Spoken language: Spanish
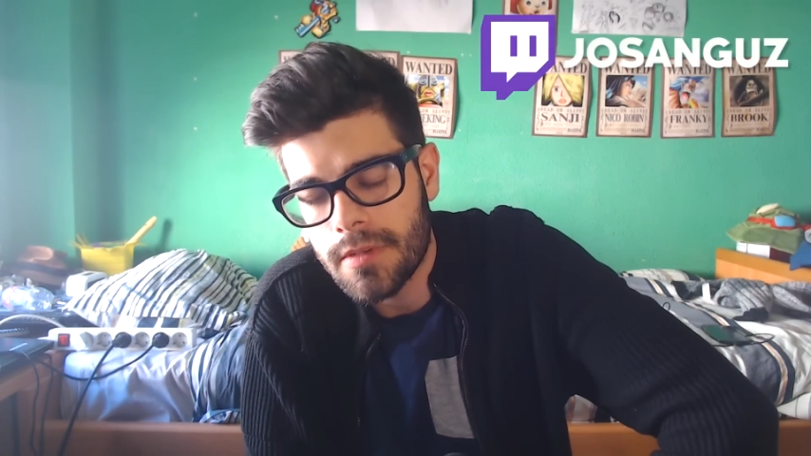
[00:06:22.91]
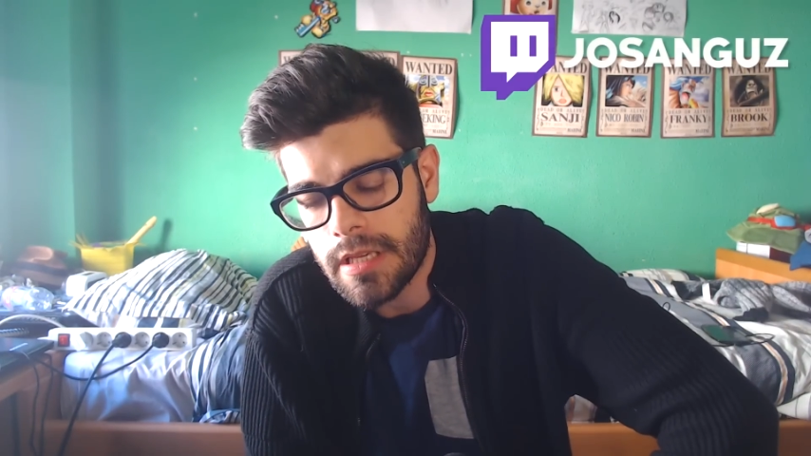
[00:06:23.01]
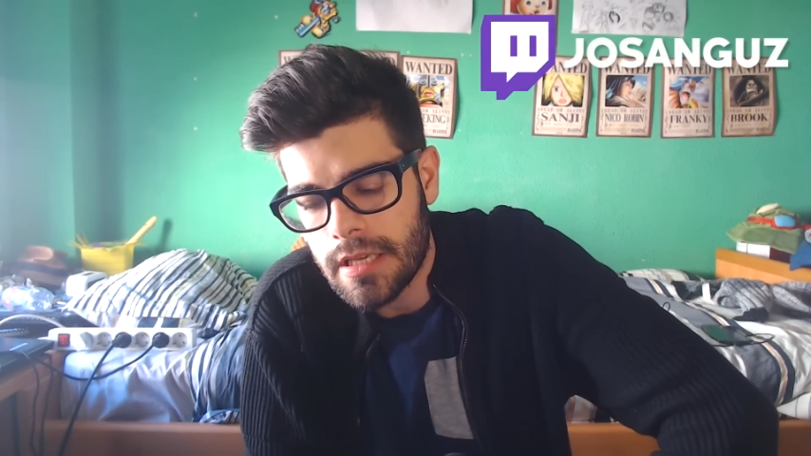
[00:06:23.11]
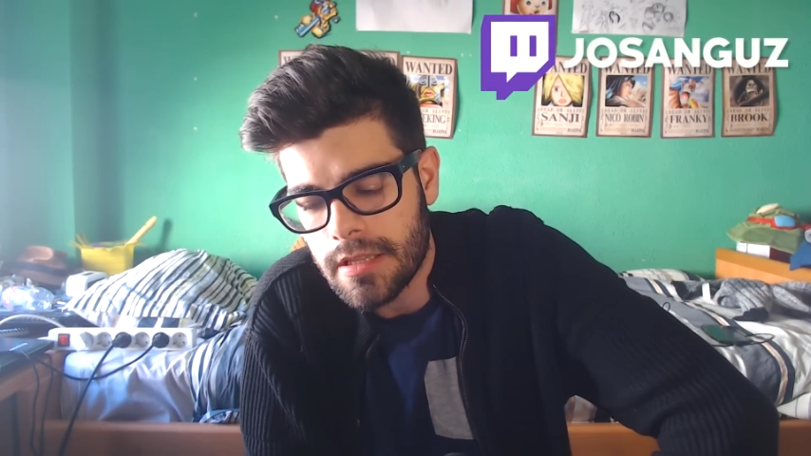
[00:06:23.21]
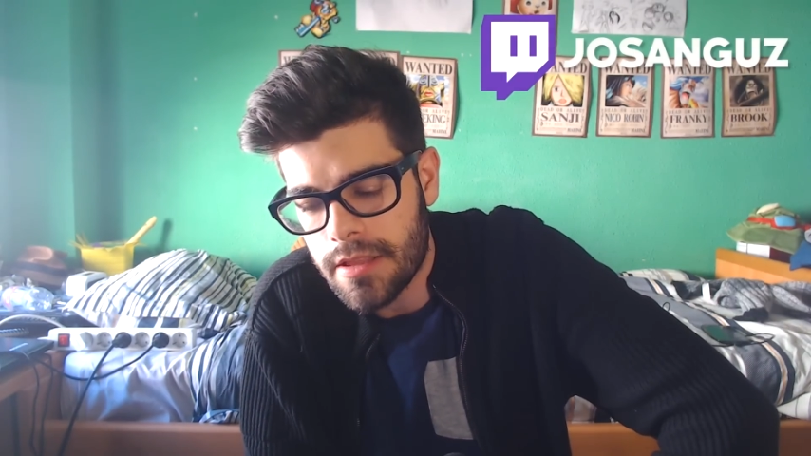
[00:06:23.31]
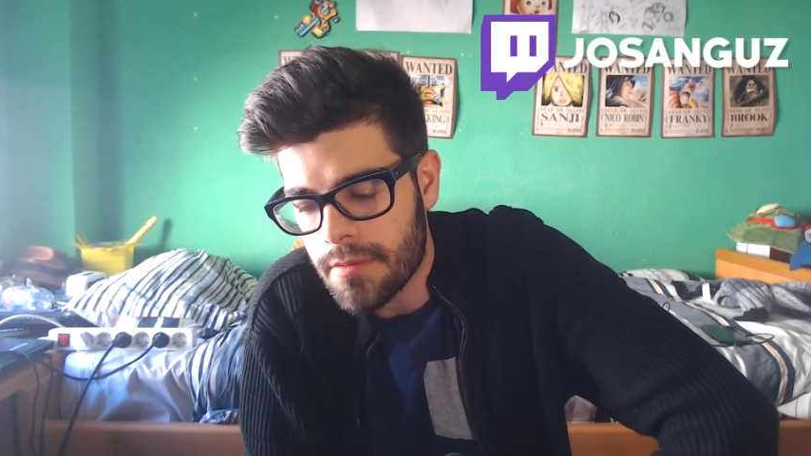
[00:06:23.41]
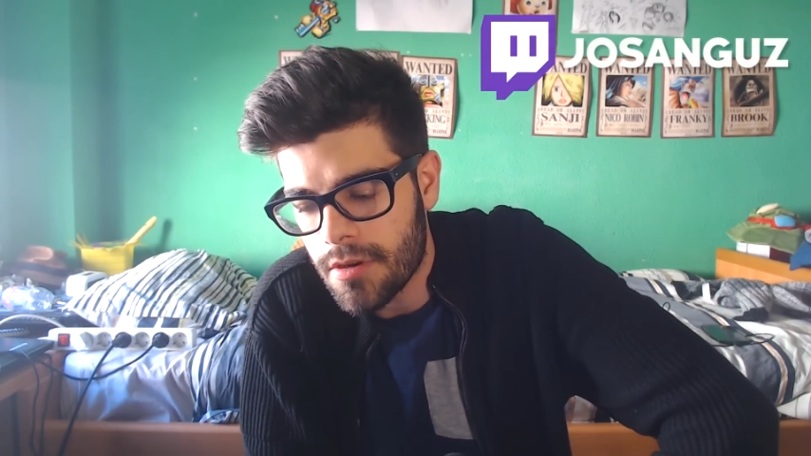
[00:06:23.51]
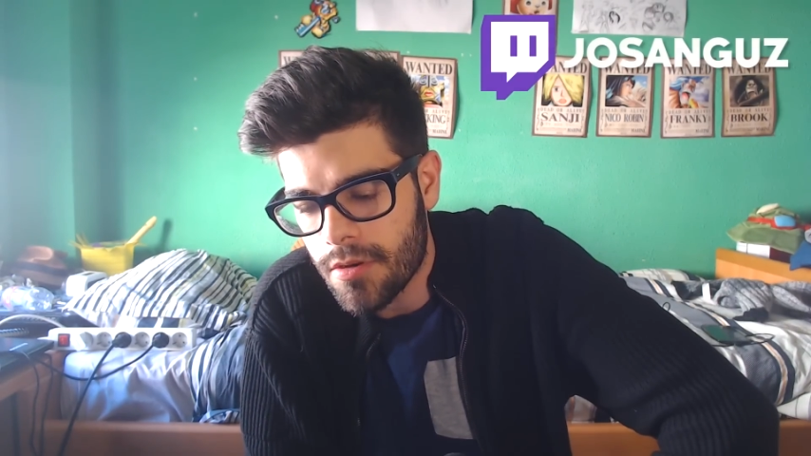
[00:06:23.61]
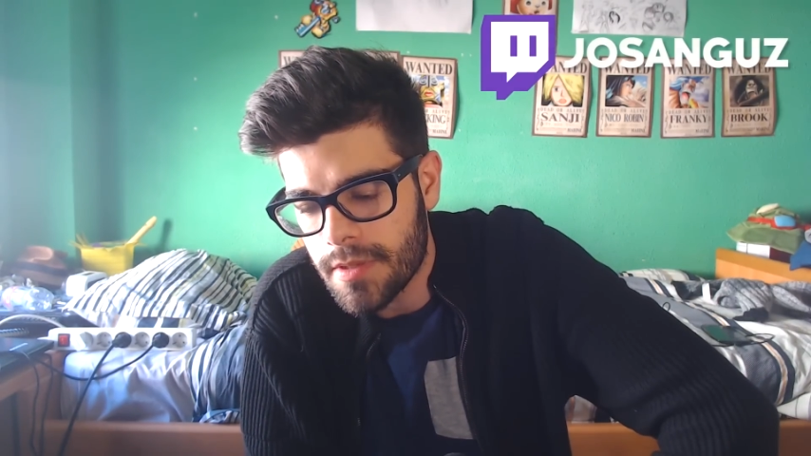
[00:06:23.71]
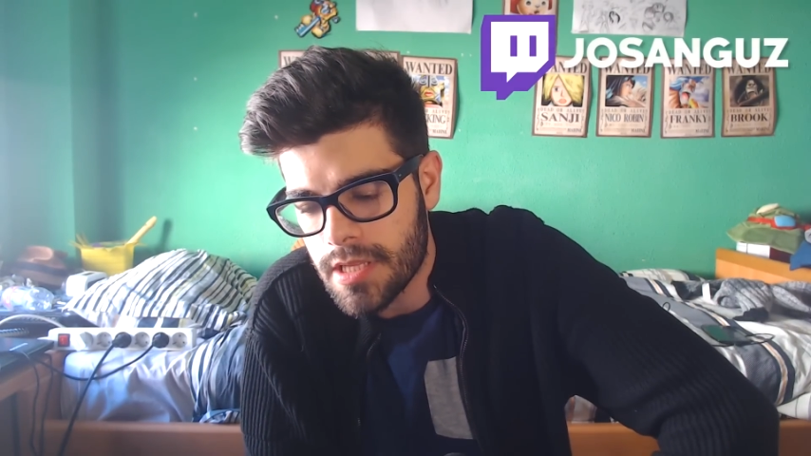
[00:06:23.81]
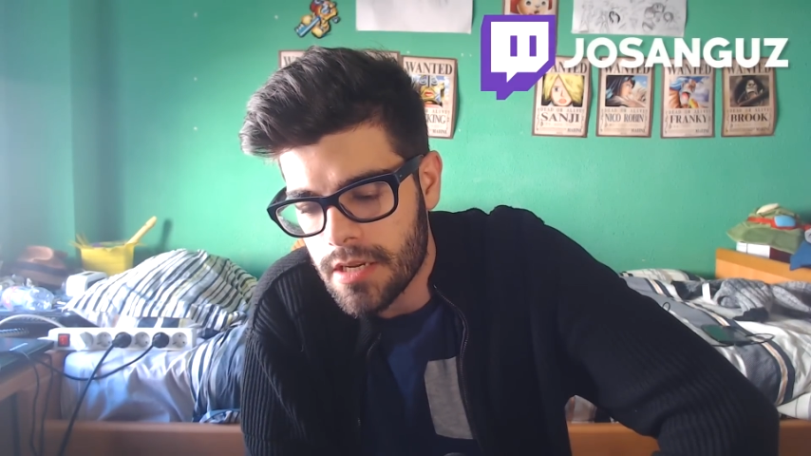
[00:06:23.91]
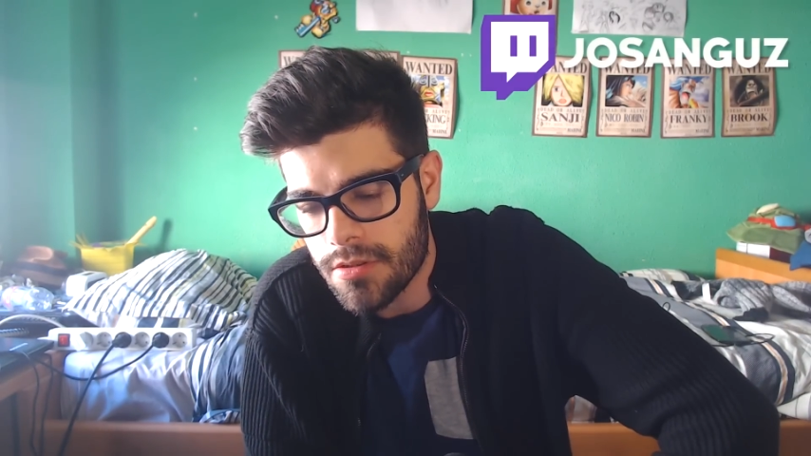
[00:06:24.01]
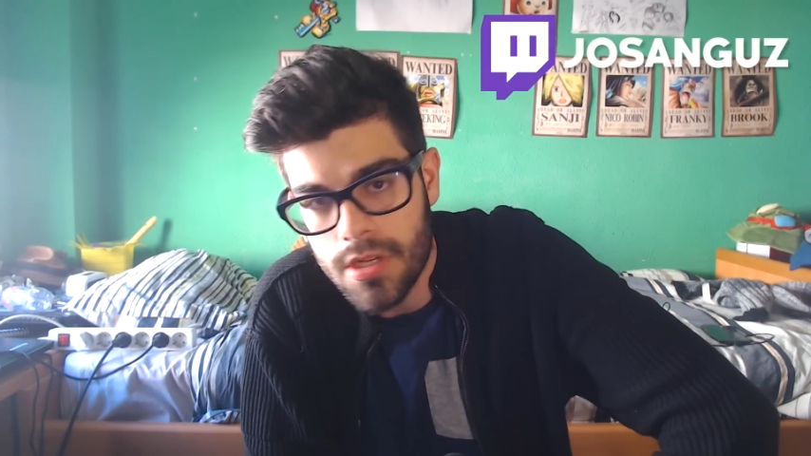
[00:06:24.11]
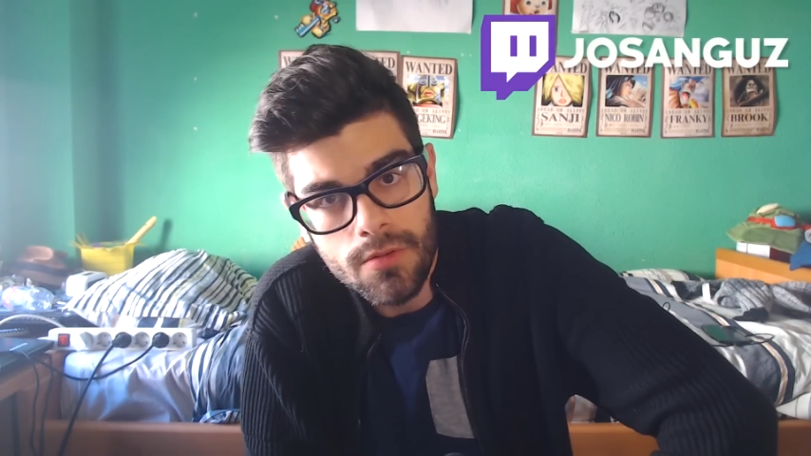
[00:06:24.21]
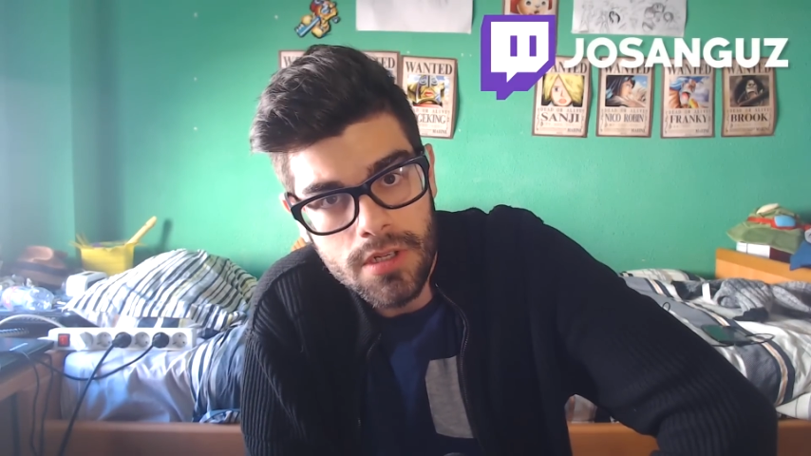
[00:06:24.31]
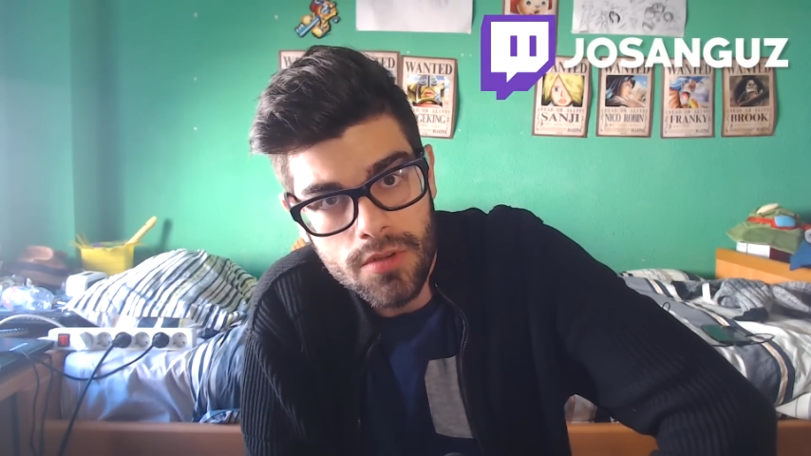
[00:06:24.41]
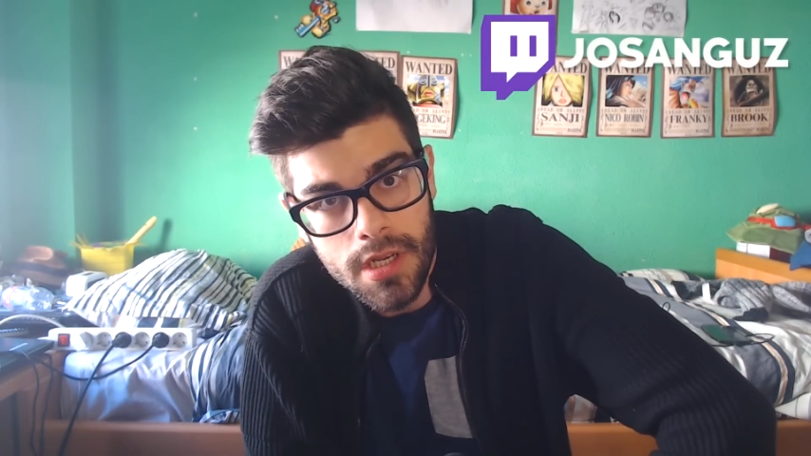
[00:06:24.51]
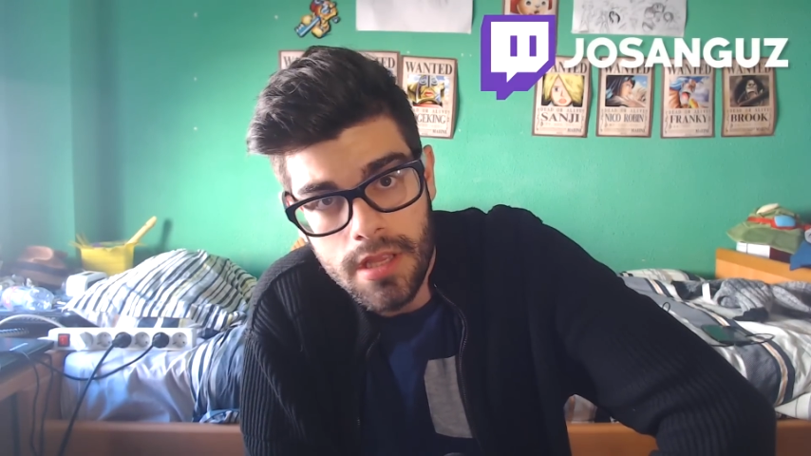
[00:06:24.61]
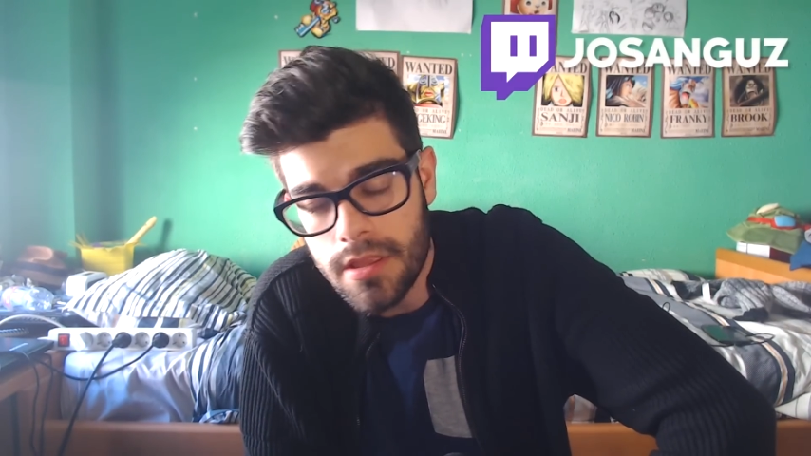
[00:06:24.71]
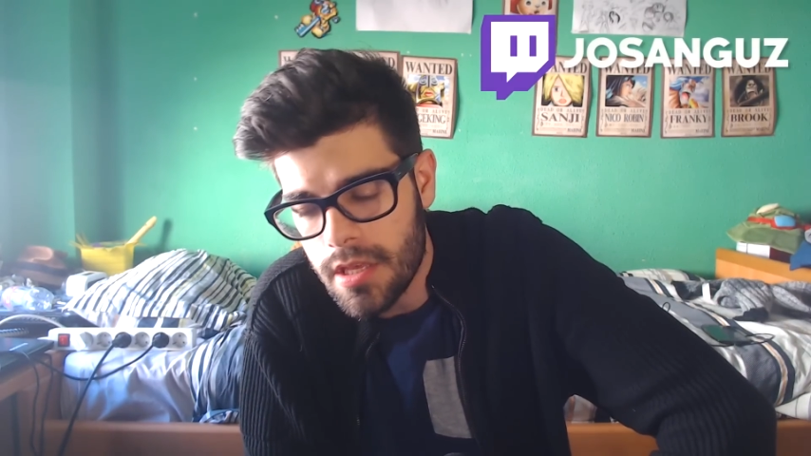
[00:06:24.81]
eh, decidme en los comentarios alguna
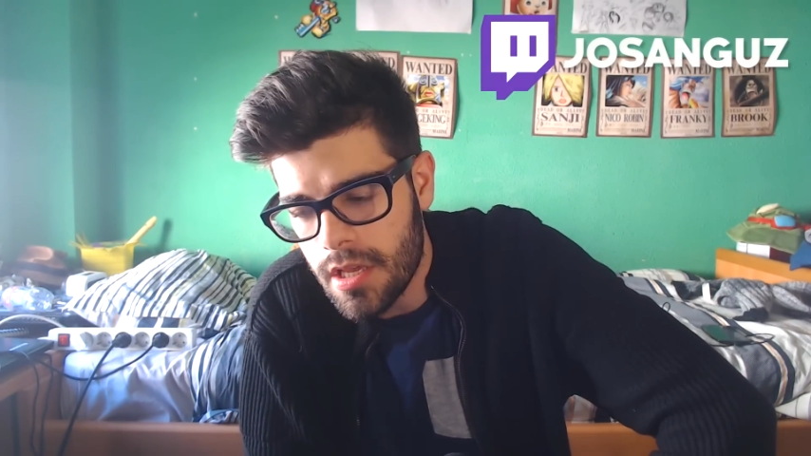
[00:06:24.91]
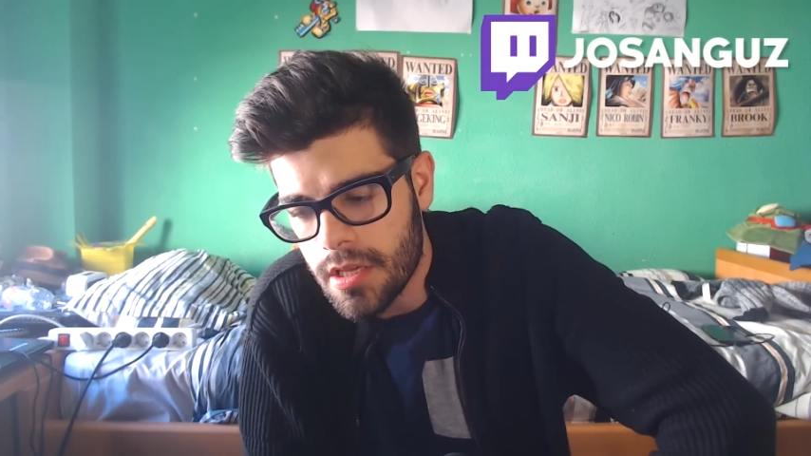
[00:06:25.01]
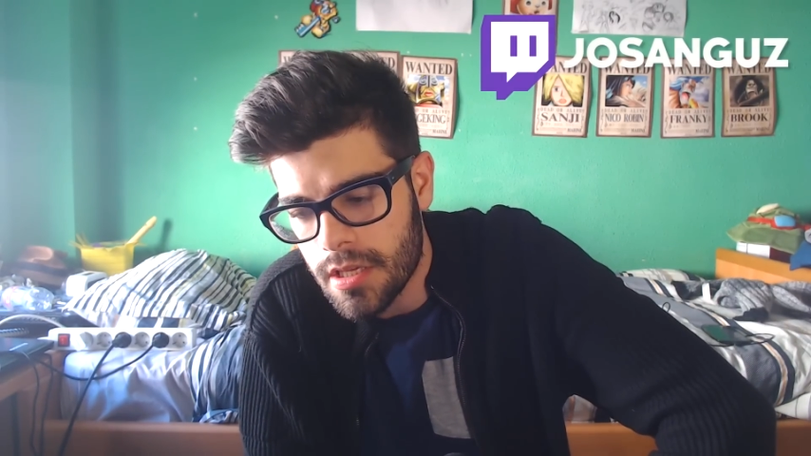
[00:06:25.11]
sugerencia,